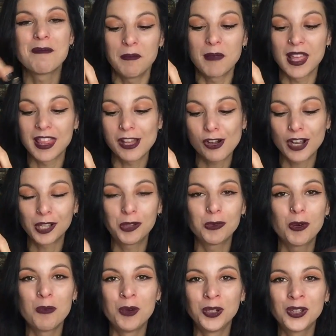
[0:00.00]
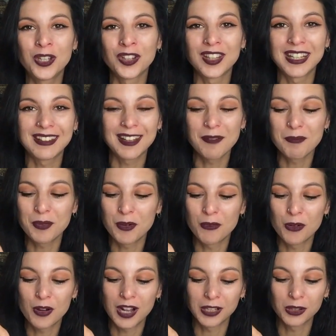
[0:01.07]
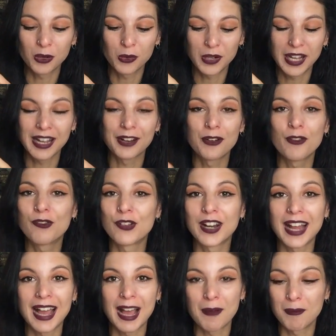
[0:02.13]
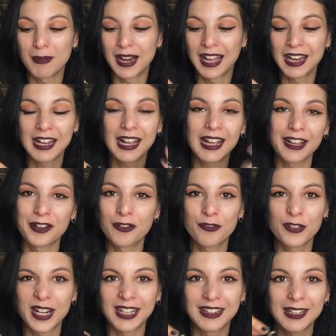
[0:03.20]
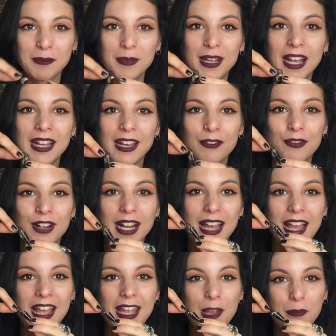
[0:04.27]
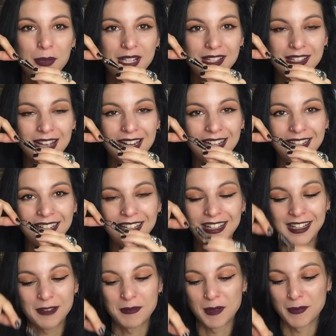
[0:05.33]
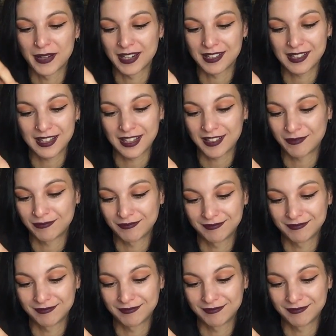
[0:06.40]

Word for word: Me dijo que estuvo un montón de tiempo buscando una que no fuera blanca, que no fuera típica y que fuera especial y me parece